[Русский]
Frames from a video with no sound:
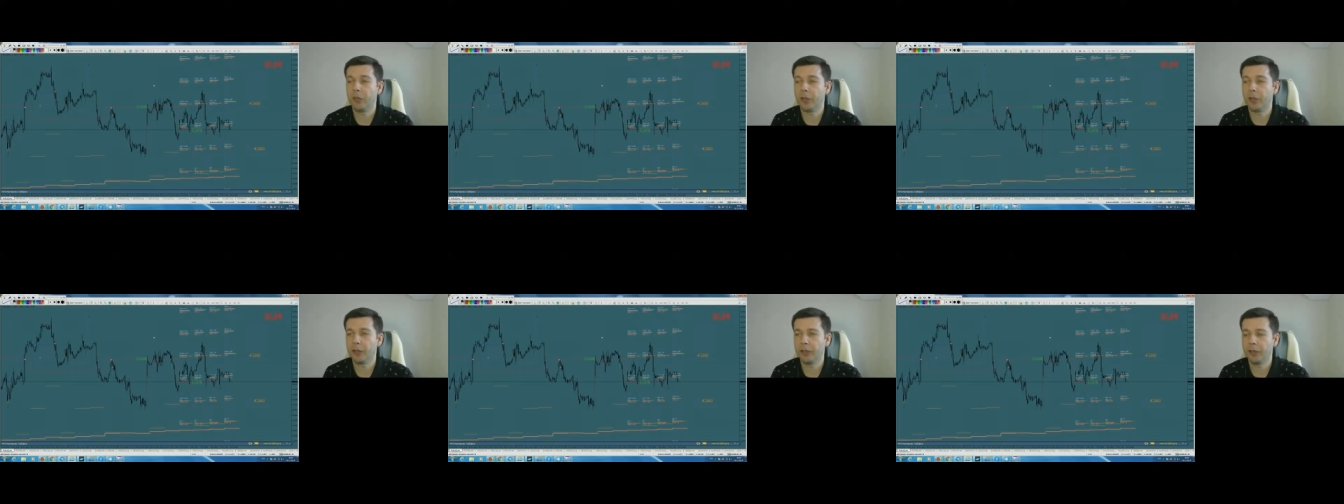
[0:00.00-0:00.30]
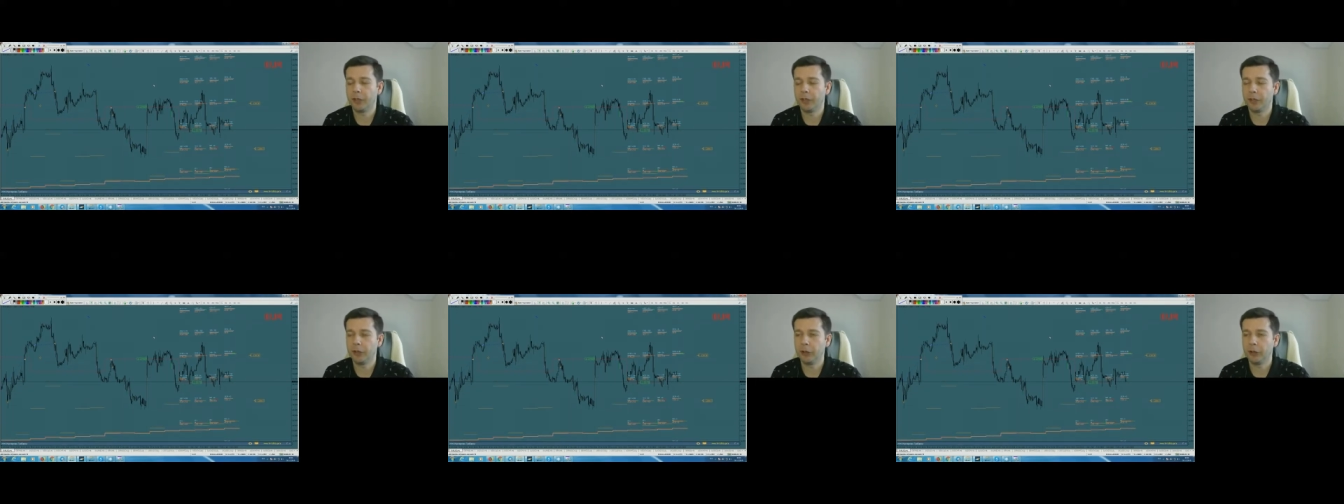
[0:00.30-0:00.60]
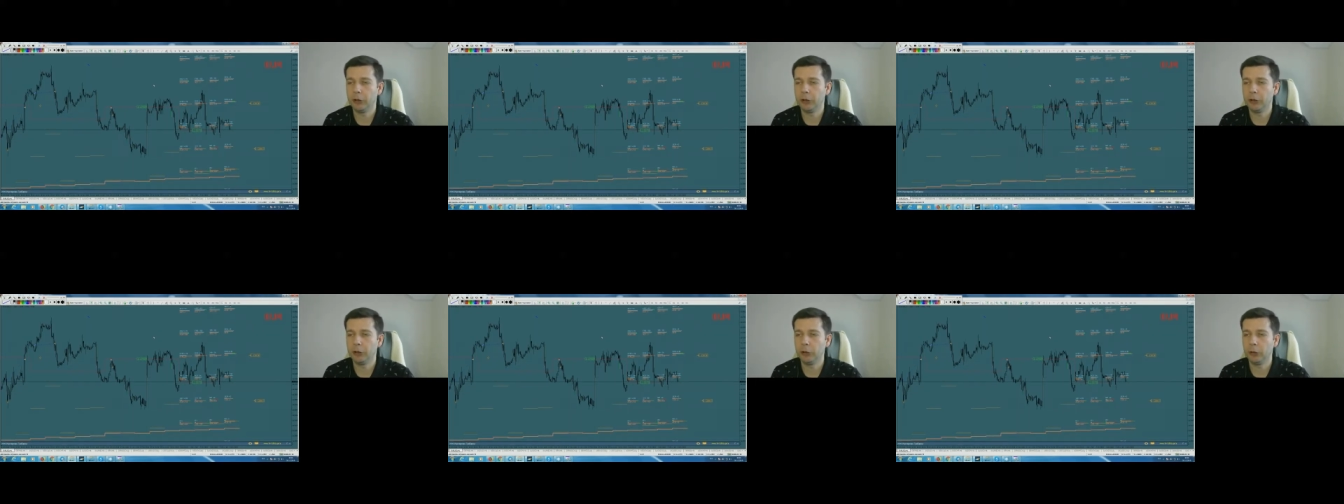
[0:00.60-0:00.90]
а,
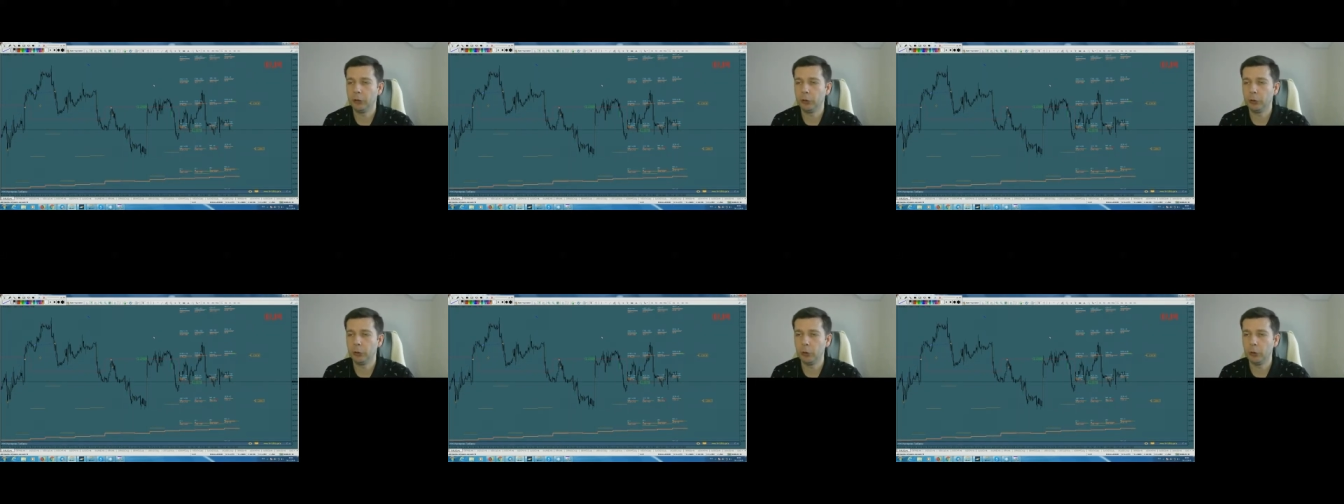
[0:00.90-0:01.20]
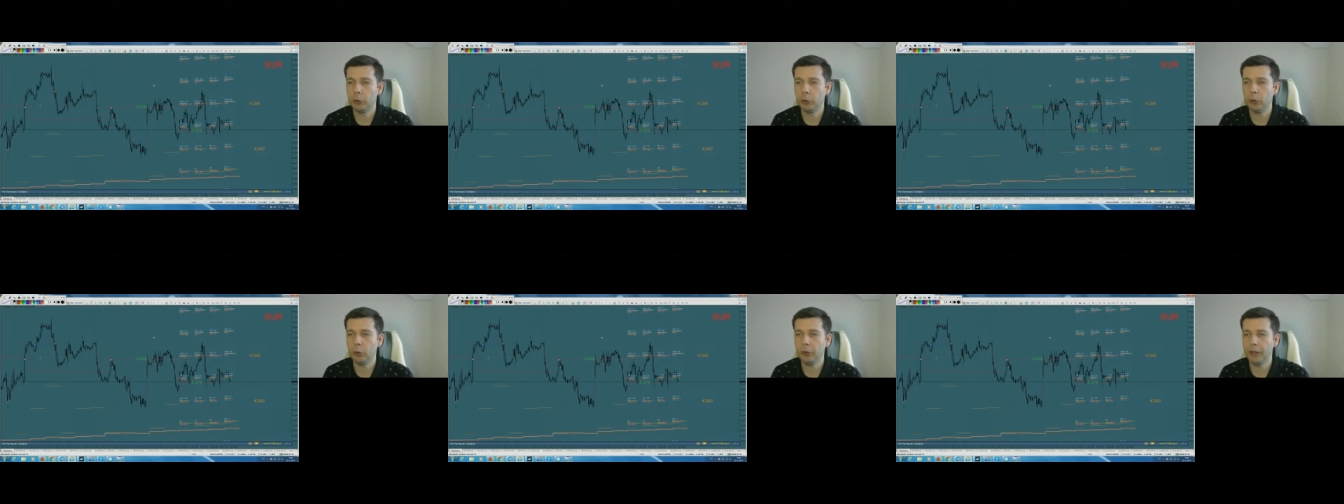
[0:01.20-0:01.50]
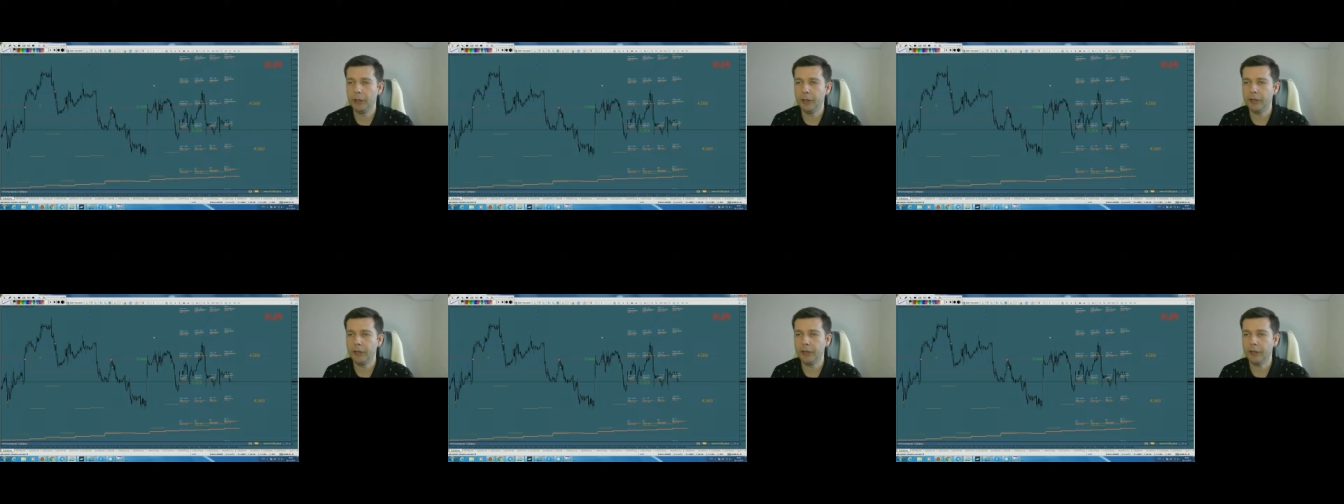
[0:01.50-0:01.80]
то у
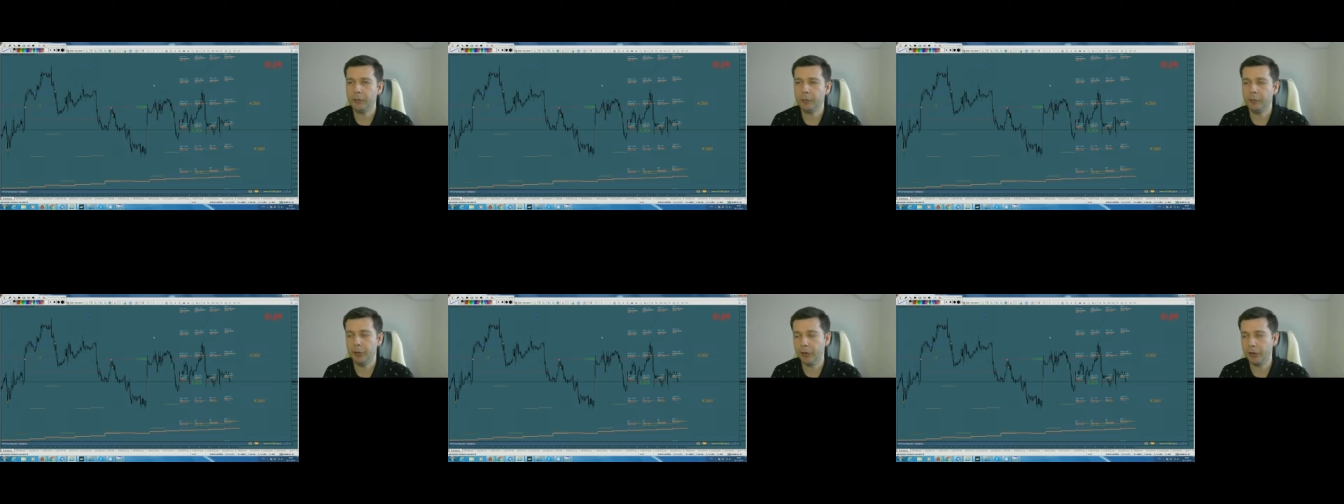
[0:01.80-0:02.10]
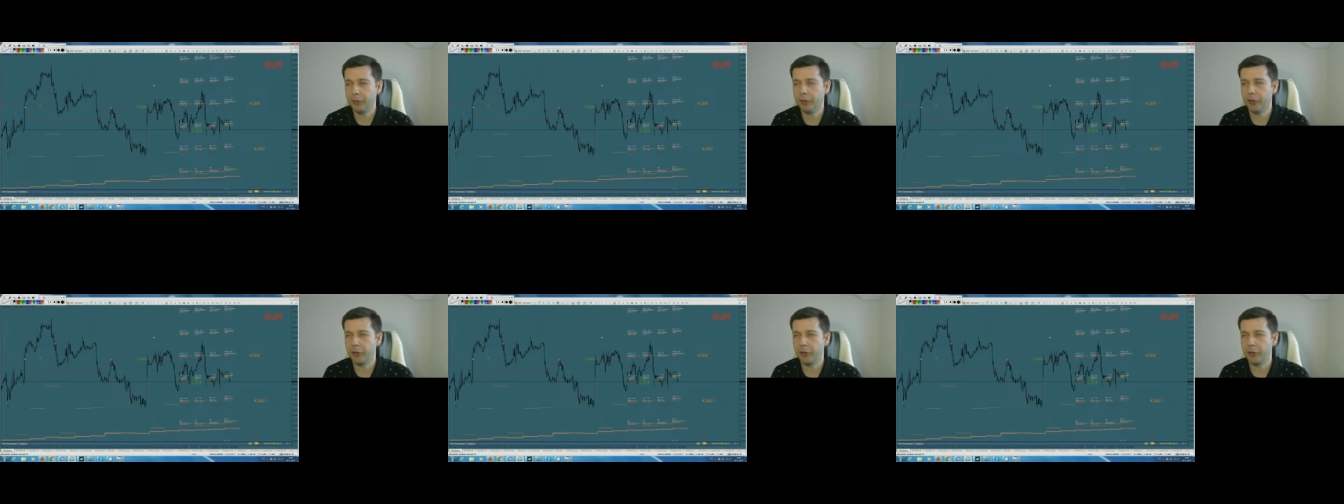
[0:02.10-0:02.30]
нас первое,